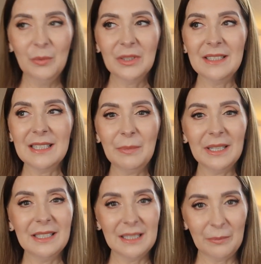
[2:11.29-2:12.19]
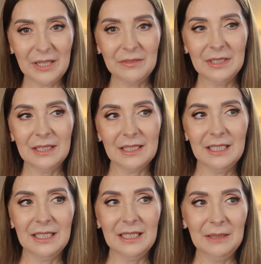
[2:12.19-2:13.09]
bo ten zapach jest naprawdę
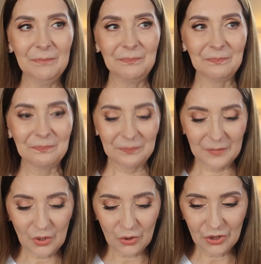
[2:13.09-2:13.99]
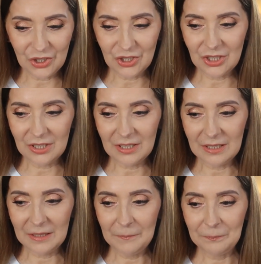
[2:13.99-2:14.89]
taki dość
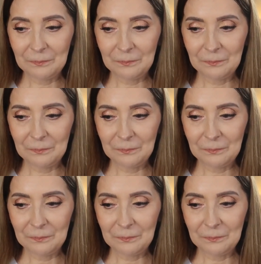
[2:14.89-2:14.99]
y,